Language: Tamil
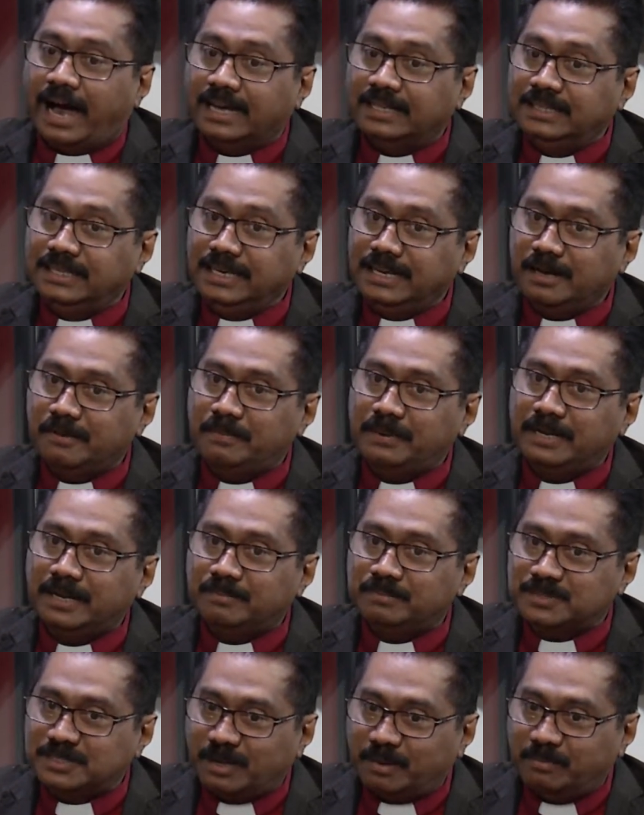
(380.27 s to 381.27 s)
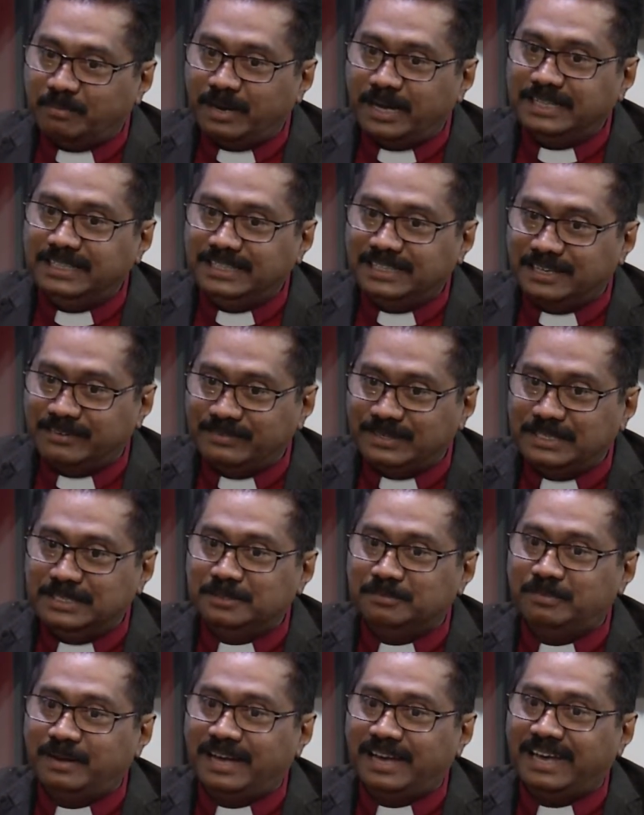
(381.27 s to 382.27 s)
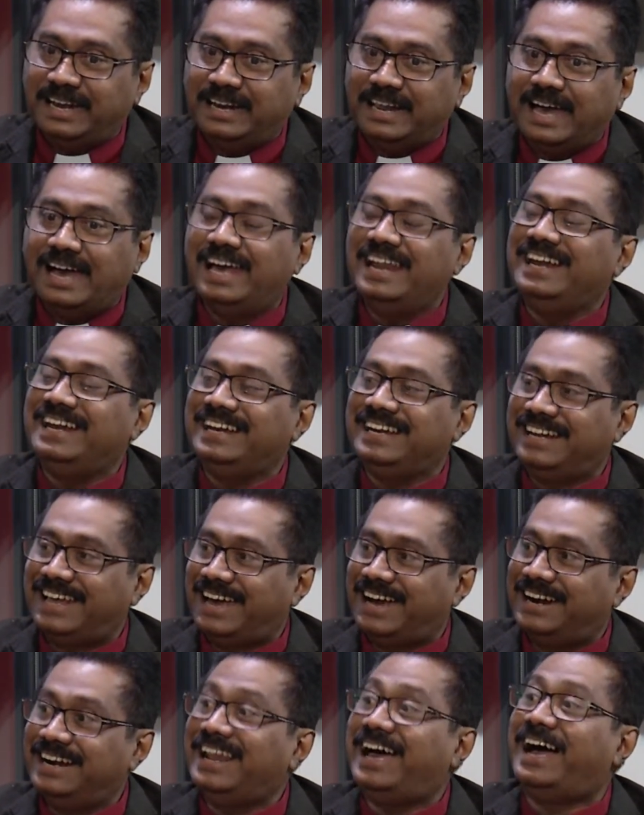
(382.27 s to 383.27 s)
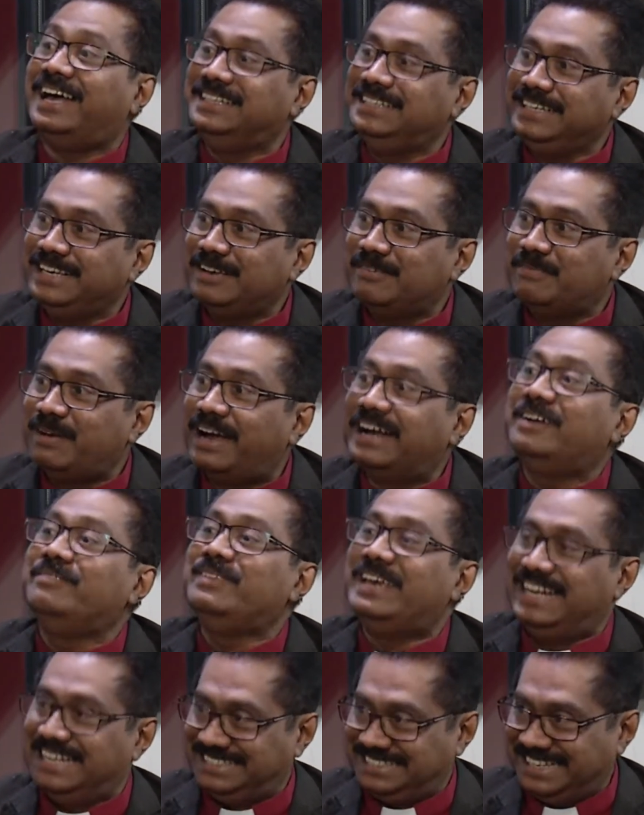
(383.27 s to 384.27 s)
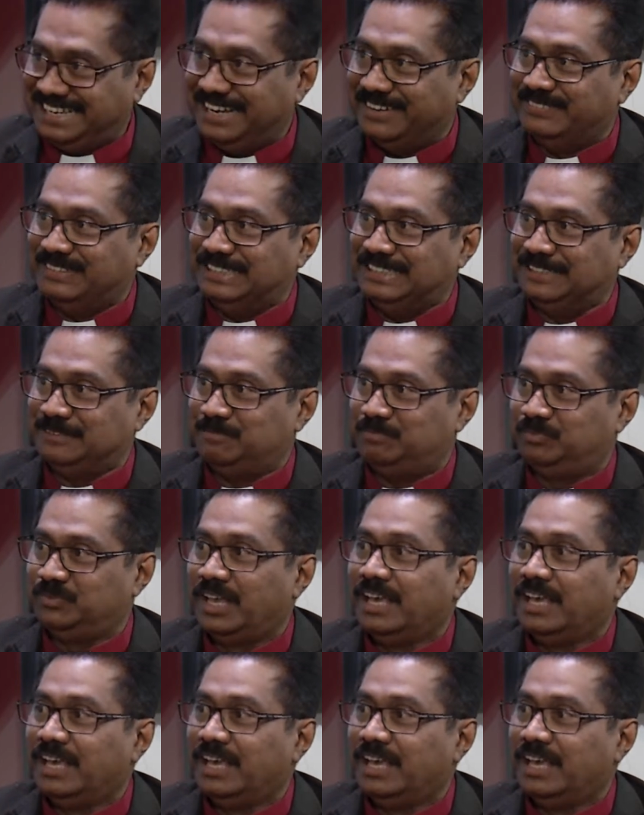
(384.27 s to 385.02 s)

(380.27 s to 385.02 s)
அதிக பணம் சம்பாதிக்க வேண்டுமானால் நாங்கள் அதிகமாக வேலை செய்ய வேண்டும்